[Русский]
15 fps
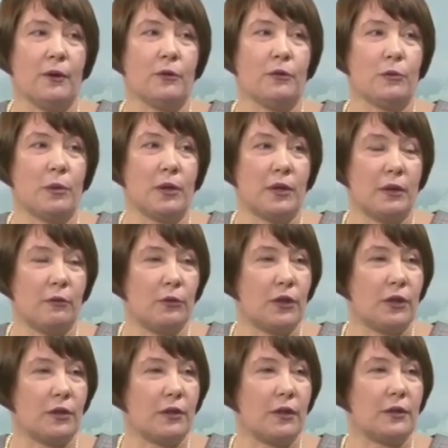Но ну вот пока вот
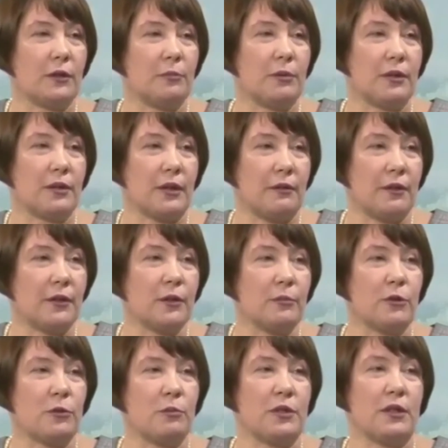она как-то прикровенно,
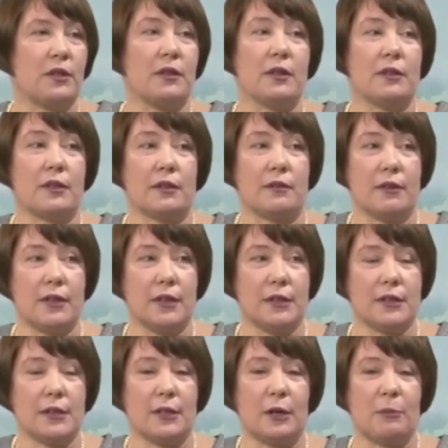может быть, она не
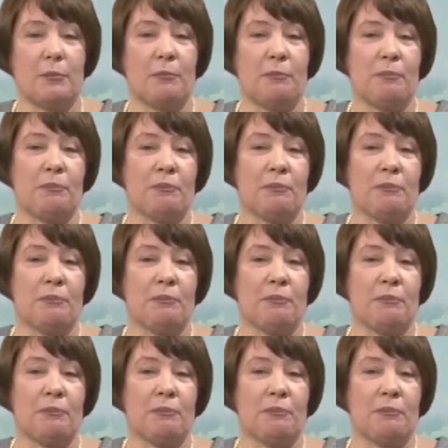открывается нам.